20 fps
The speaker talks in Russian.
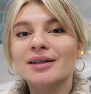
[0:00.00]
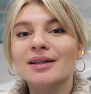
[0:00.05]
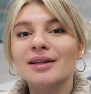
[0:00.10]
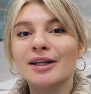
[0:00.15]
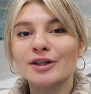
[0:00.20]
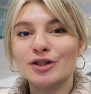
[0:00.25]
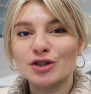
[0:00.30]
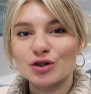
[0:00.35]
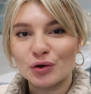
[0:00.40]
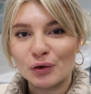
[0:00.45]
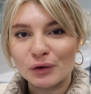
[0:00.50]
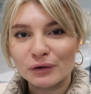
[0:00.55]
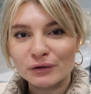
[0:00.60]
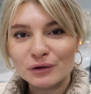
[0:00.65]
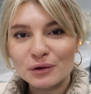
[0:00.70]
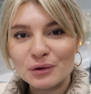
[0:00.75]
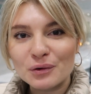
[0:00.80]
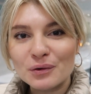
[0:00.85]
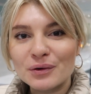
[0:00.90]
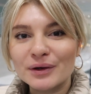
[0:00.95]

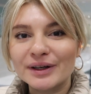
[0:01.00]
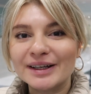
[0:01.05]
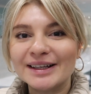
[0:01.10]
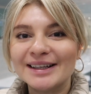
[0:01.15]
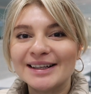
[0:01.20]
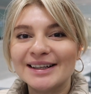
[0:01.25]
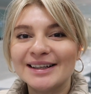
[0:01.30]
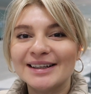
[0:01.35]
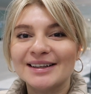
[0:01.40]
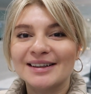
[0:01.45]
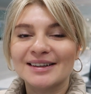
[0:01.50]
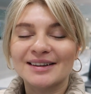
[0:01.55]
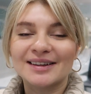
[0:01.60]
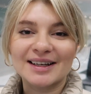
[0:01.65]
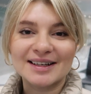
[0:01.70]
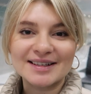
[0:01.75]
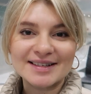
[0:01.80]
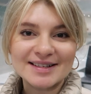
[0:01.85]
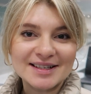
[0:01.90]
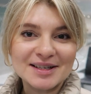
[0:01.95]
ночевку и
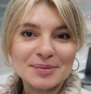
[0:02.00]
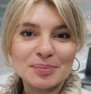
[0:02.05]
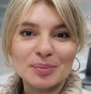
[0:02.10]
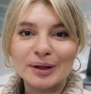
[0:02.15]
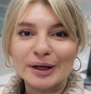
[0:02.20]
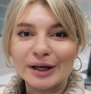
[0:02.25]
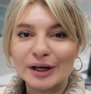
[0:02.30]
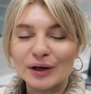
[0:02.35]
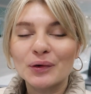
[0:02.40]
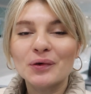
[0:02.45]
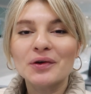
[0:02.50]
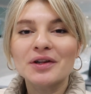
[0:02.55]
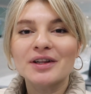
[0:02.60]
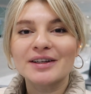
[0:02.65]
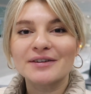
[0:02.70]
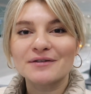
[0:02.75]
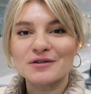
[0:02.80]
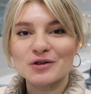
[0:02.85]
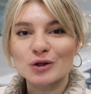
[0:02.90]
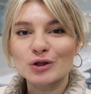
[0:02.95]
такси,
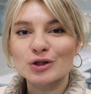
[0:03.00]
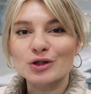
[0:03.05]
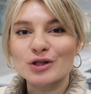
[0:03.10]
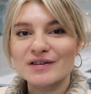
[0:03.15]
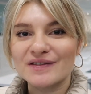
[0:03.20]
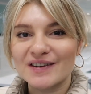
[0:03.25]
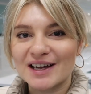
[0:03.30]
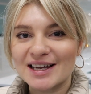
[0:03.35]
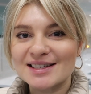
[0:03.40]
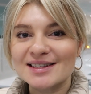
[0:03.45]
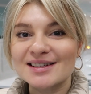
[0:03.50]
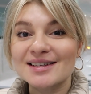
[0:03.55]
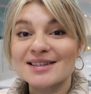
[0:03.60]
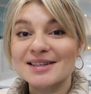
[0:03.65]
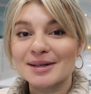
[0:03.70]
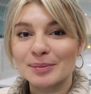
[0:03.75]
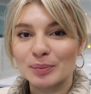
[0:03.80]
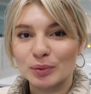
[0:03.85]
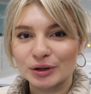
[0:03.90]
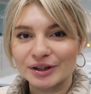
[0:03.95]
перелеты, все, что связано
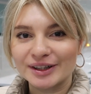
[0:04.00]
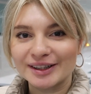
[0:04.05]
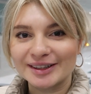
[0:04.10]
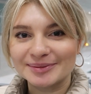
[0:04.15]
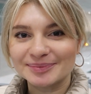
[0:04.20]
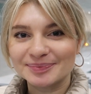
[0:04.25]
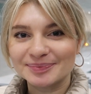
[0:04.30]
с работой.